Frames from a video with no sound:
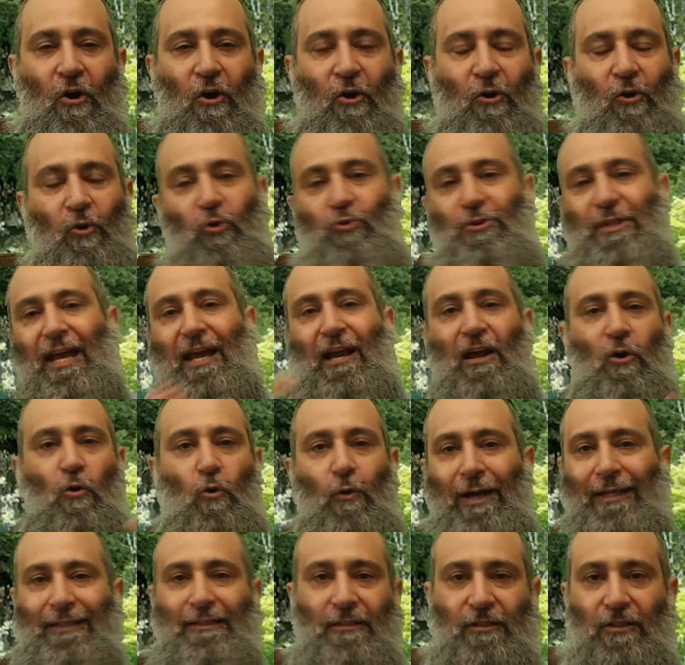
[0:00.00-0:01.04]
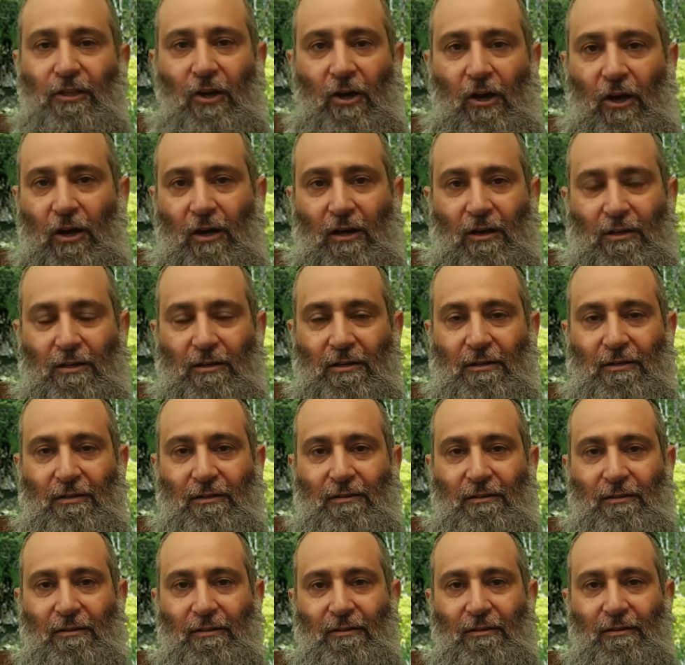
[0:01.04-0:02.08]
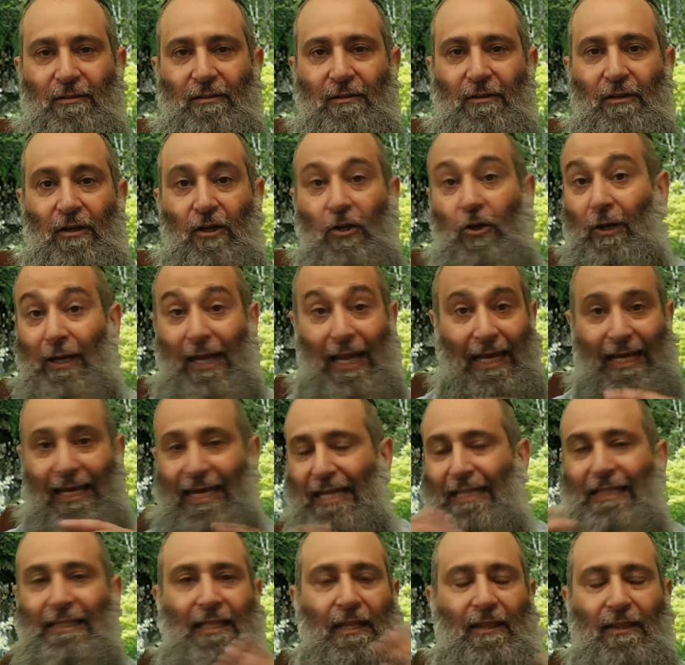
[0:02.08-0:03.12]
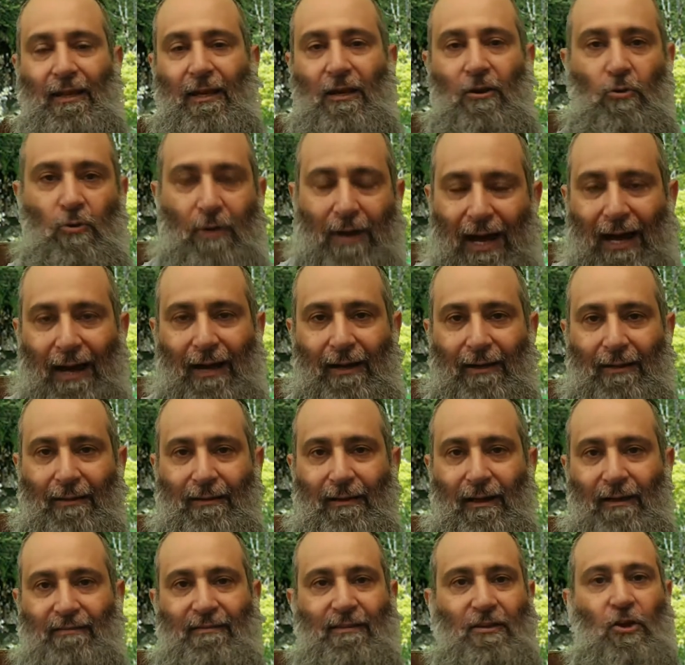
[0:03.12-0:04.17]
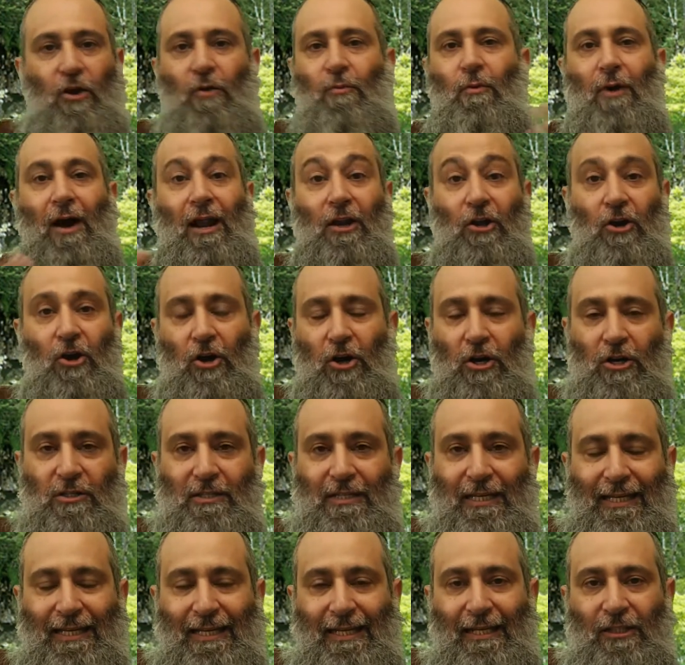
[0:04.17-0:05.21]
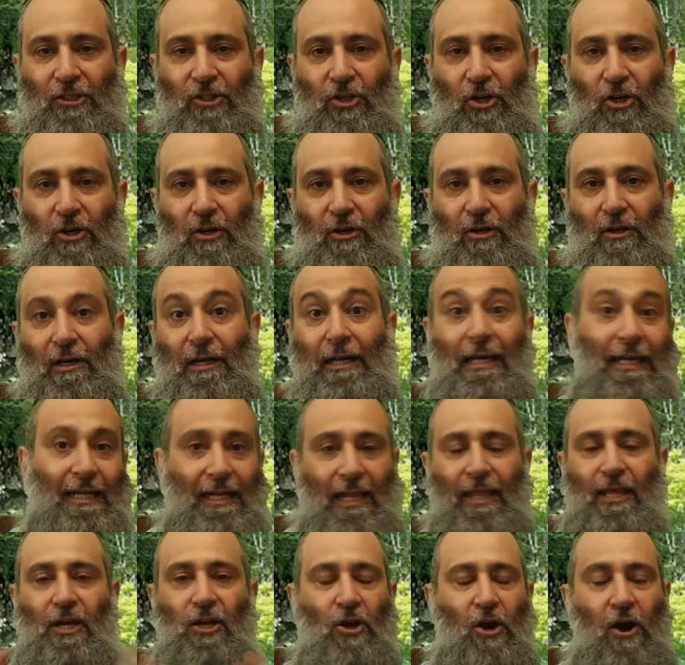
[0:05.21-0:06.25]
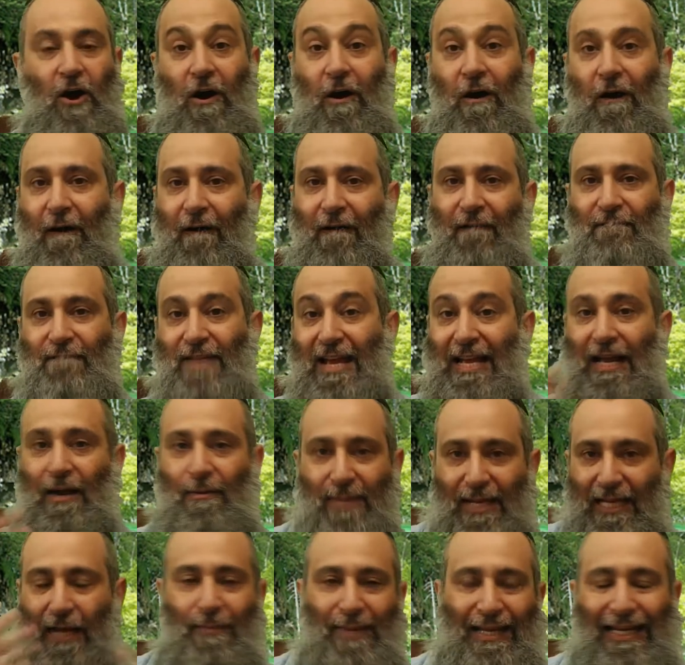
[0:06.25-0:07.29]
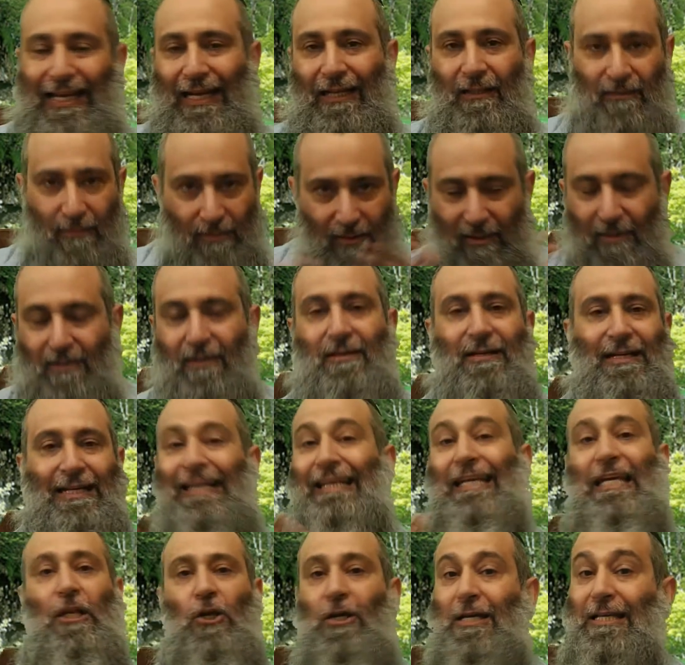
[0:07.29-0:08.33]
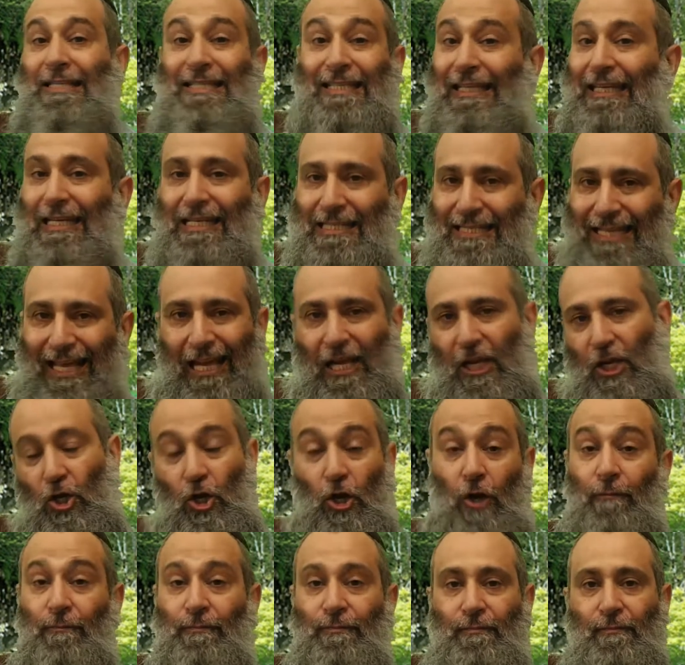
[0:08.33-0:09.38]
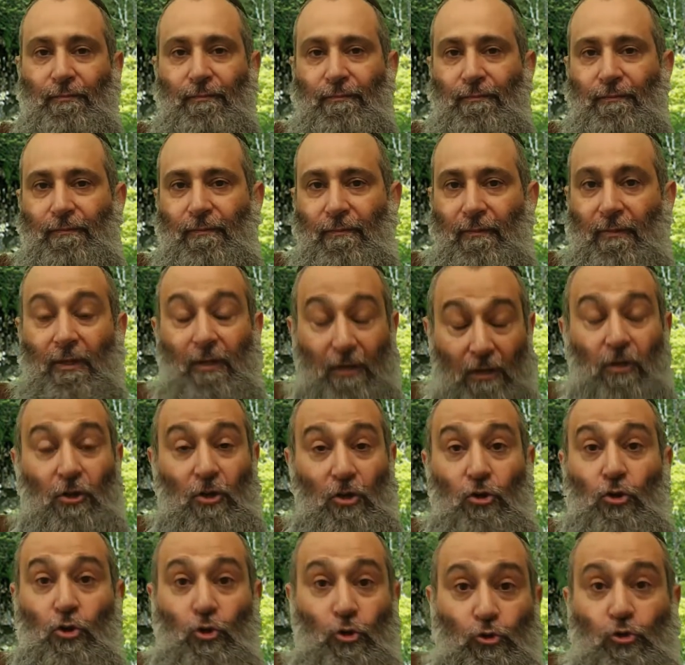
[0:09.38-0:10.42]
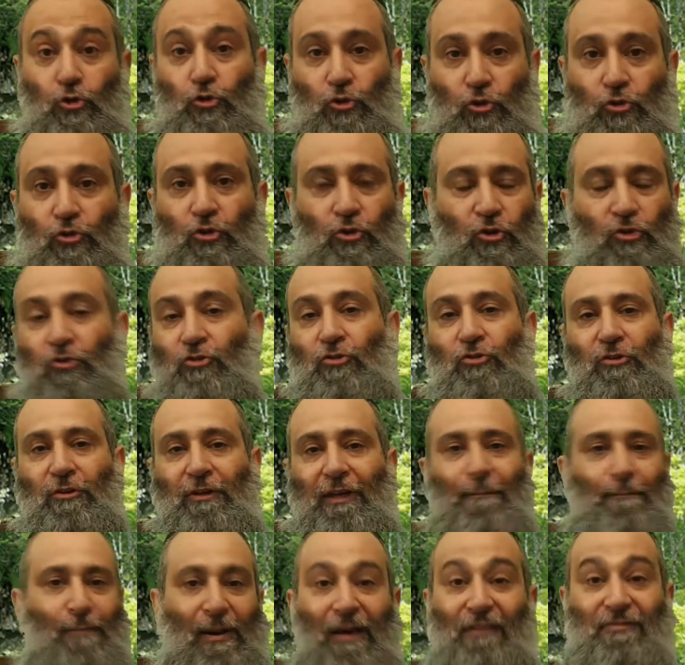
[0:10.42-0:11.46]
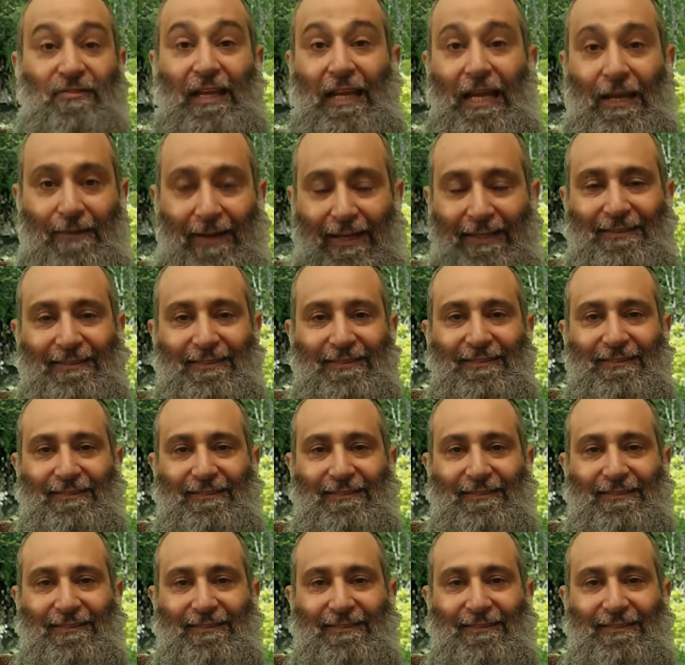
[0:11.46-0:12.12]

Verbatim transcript: un encuentro con la gente del lugar, así como algo secreto, y le dijo, vengan, vengan, vengan, quiero decirles algo. Sí, sí, sí, sí, ¿qué pasa, Labán?